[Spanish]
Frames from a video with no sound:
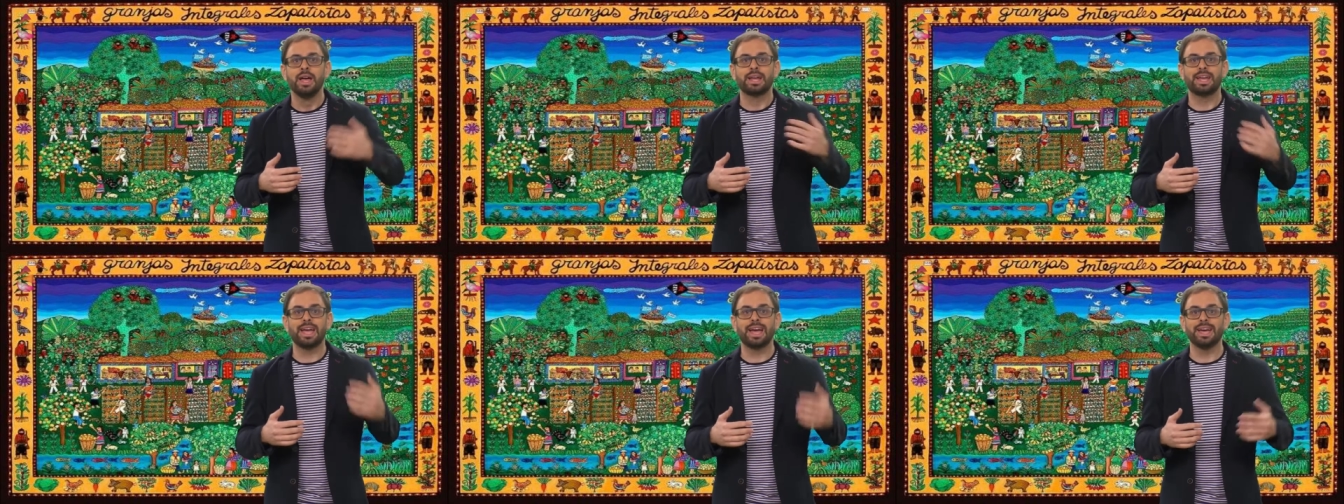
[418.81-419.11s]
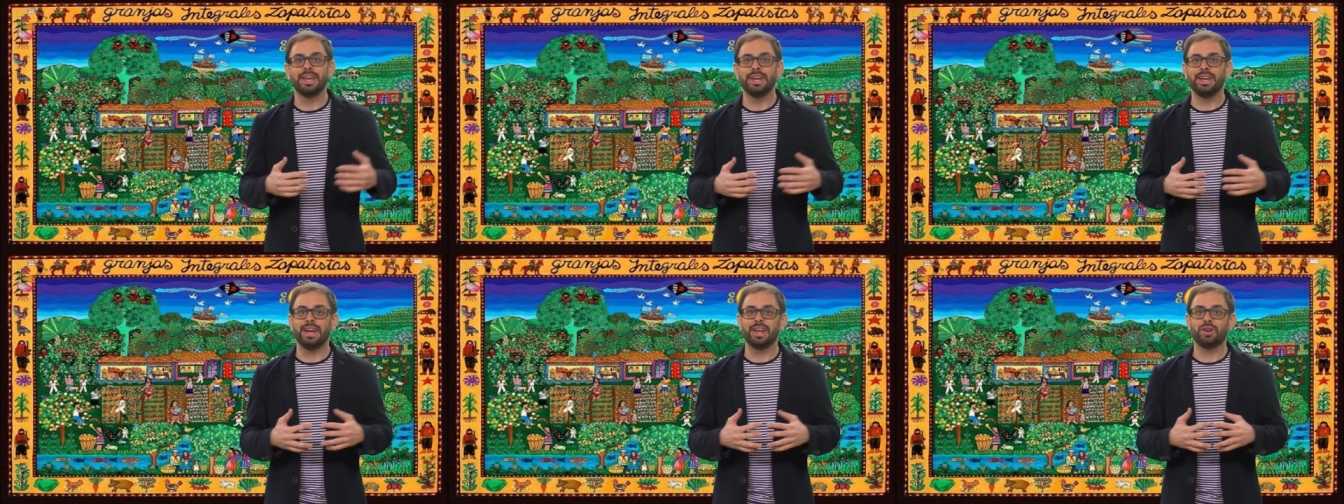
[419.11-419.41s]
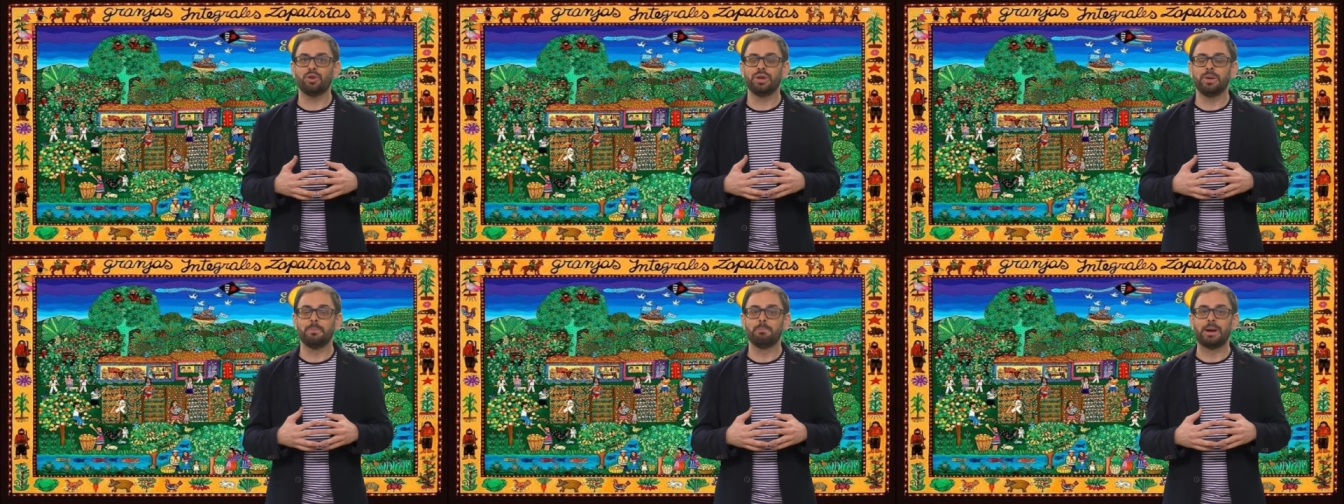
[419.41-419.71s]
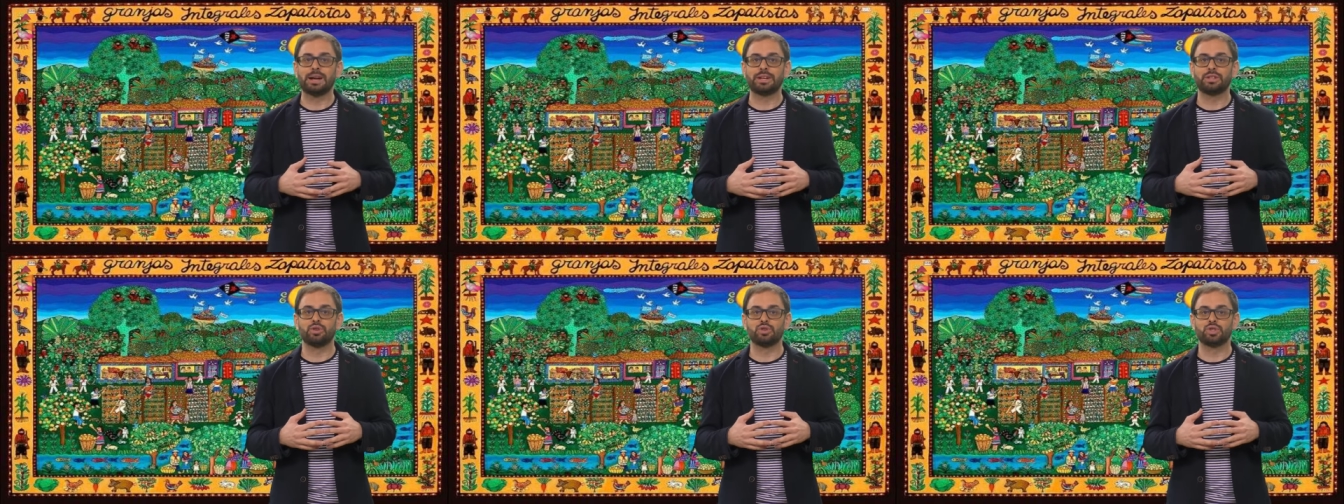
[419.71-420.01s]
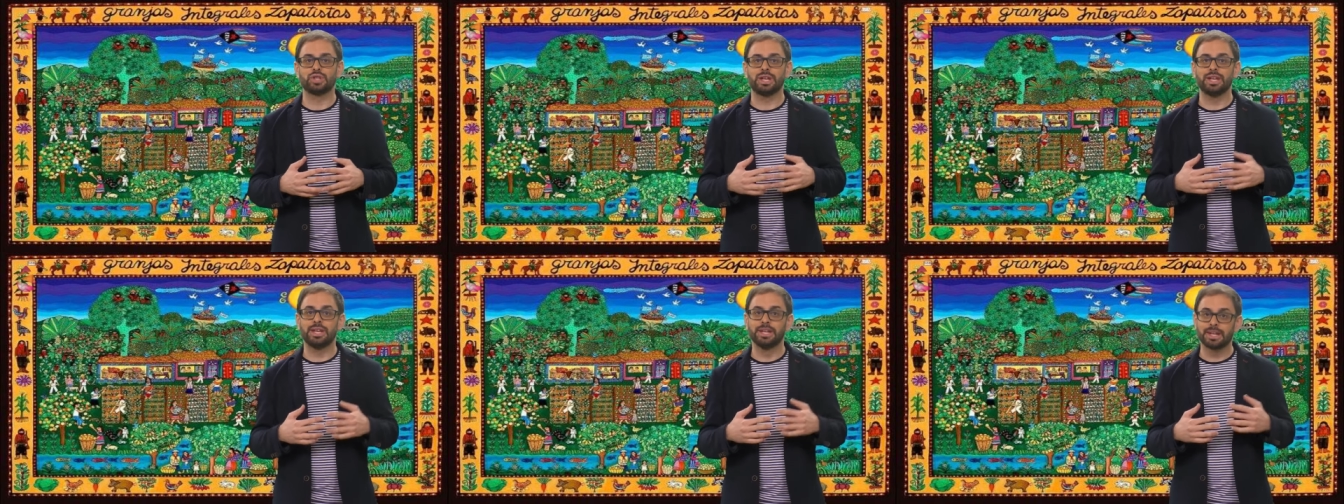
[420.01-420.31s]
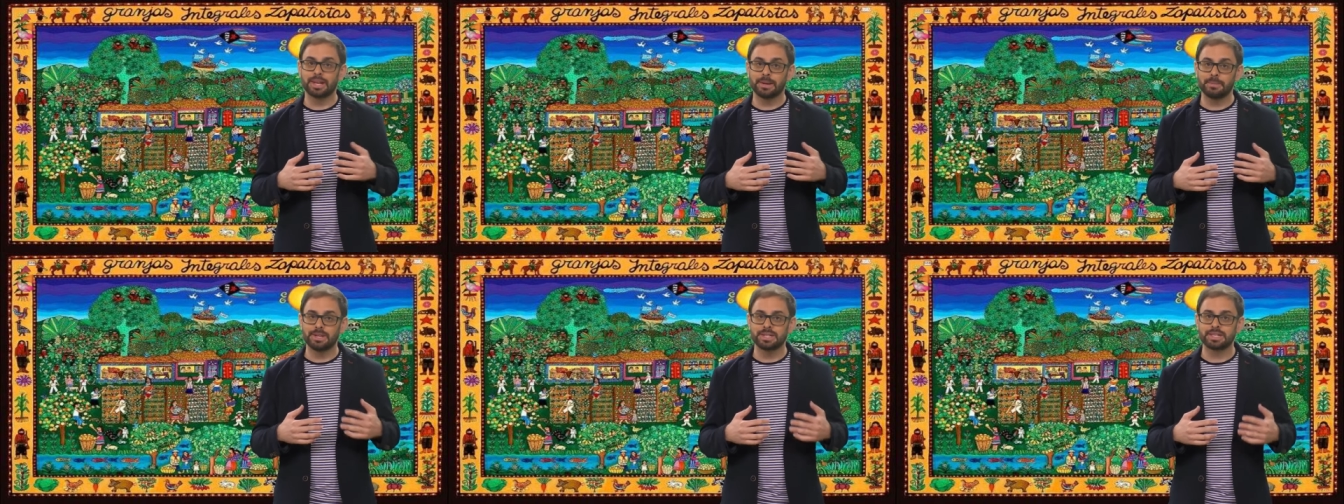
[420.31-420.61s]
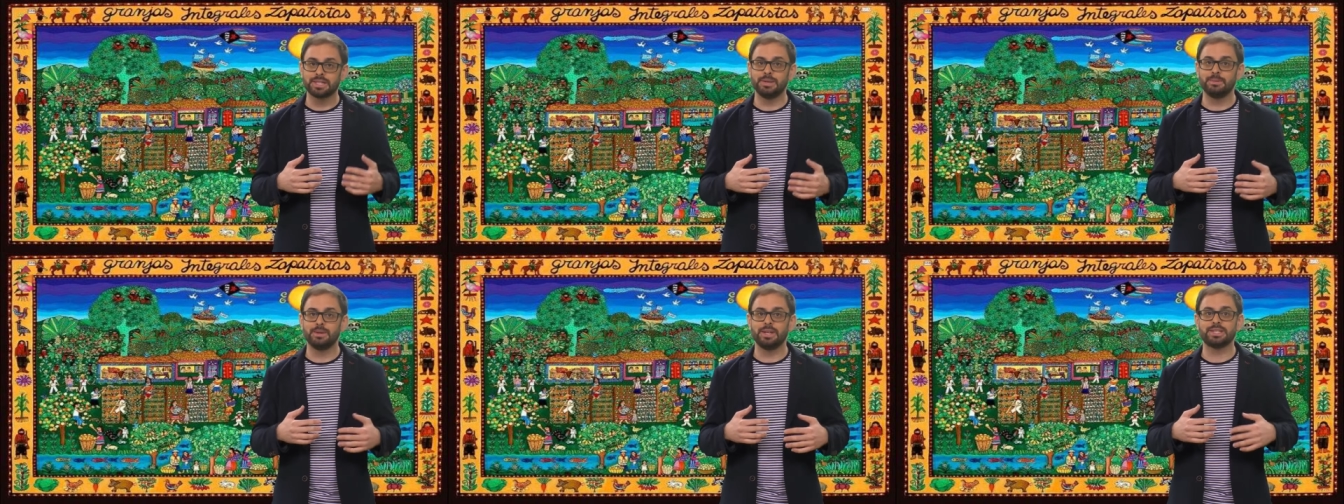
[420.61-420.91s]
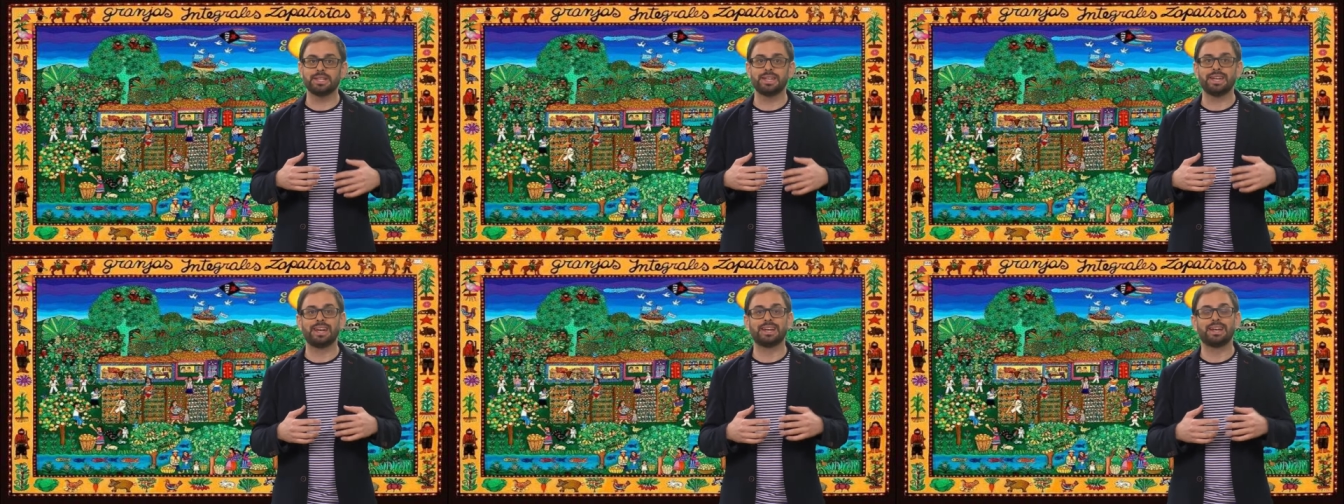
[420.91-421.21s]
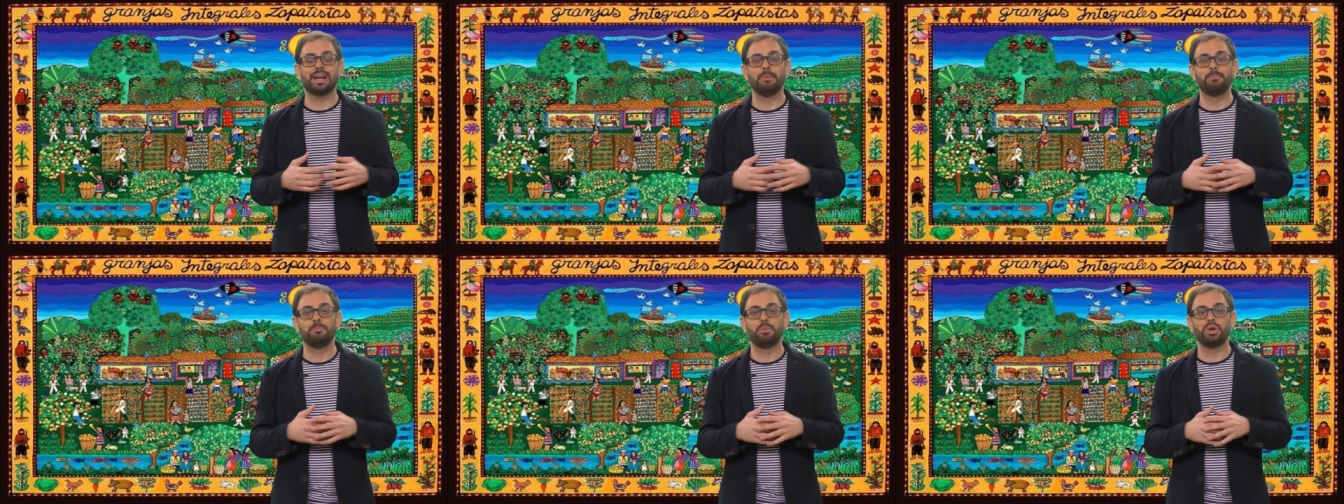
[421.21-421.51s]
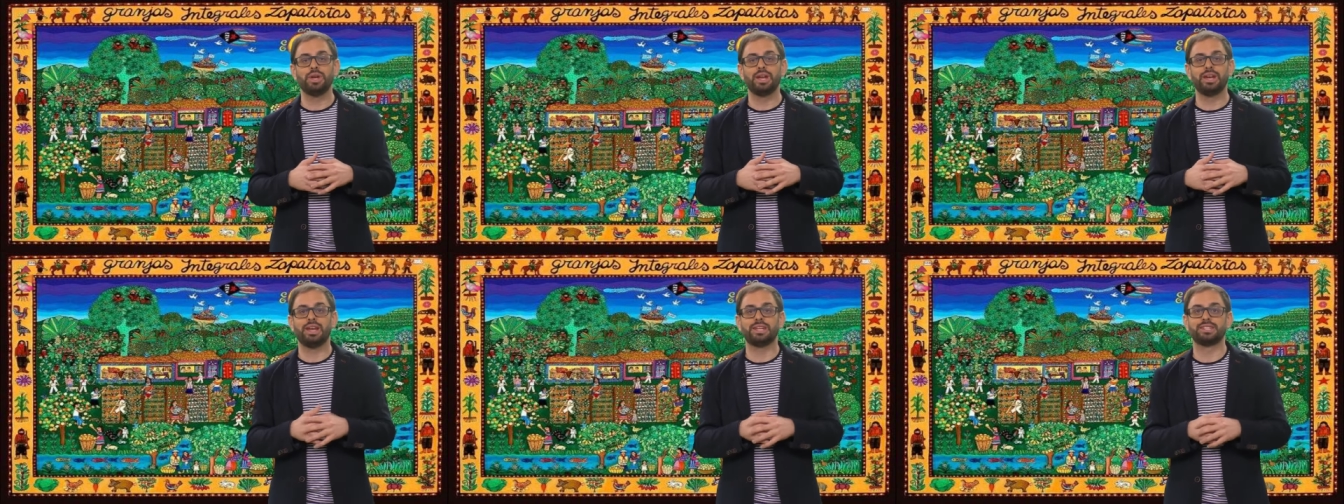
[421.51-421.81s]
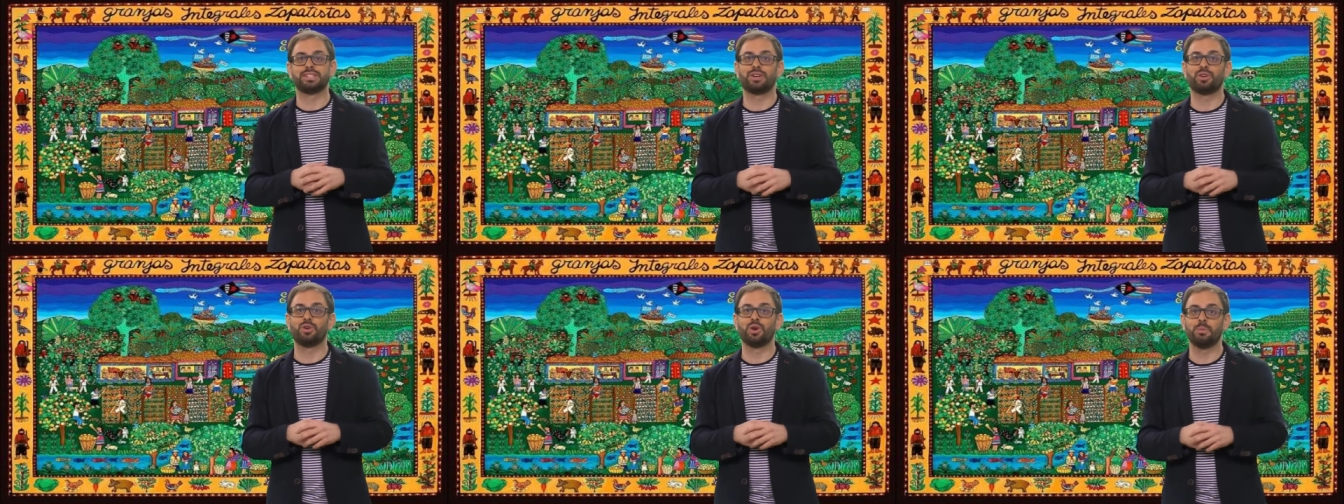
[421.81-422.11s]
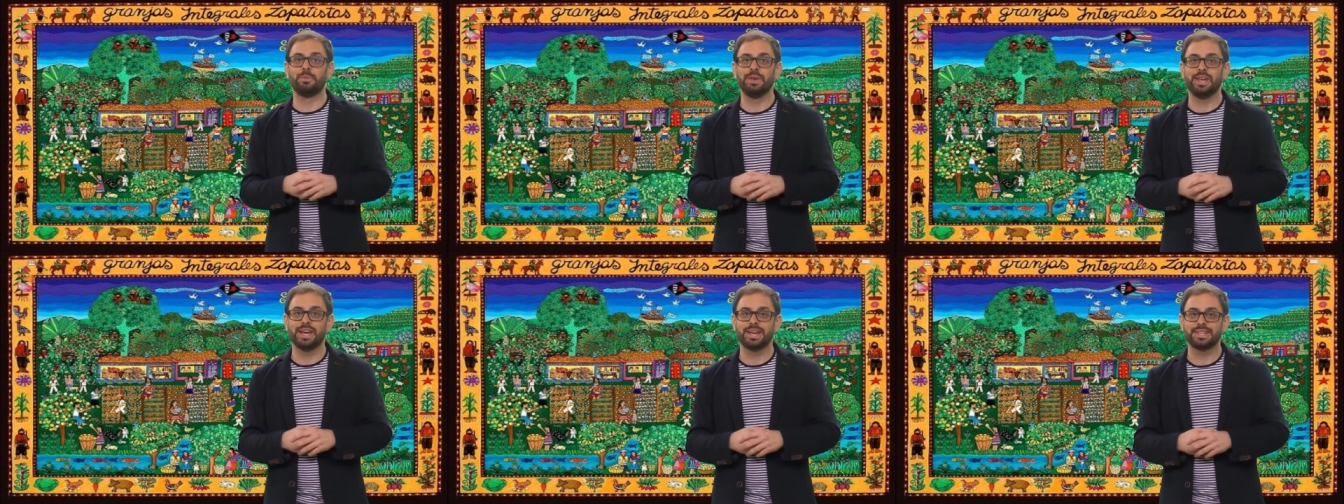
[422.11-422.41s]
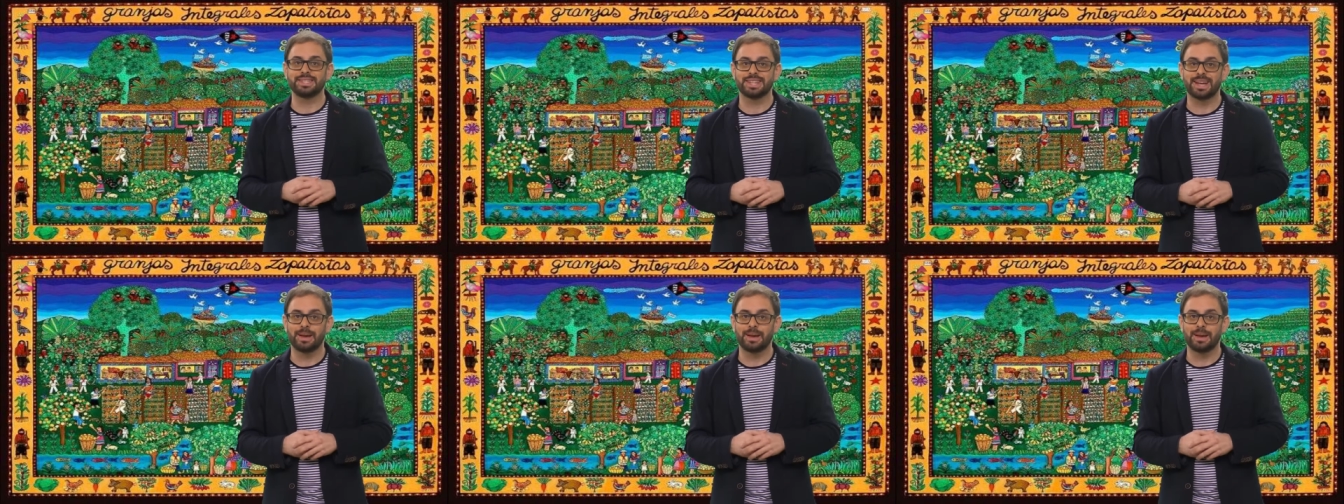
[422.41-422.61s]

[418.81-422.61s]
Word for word: que generaron impactos irreversibles en el campo y en las economías